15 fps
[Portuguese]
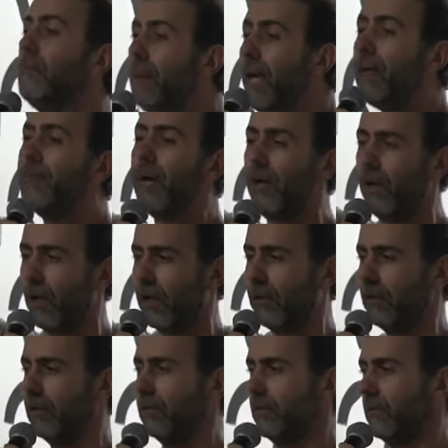Bem
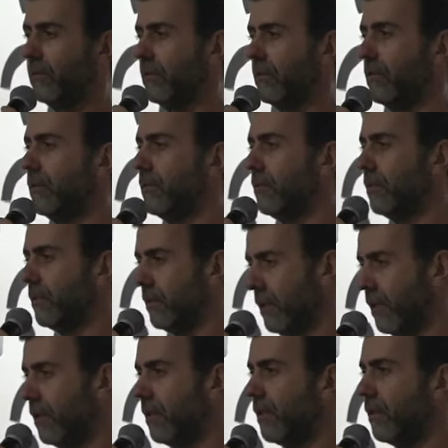maior.
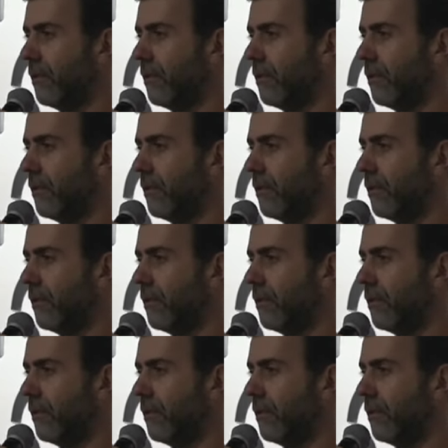Né?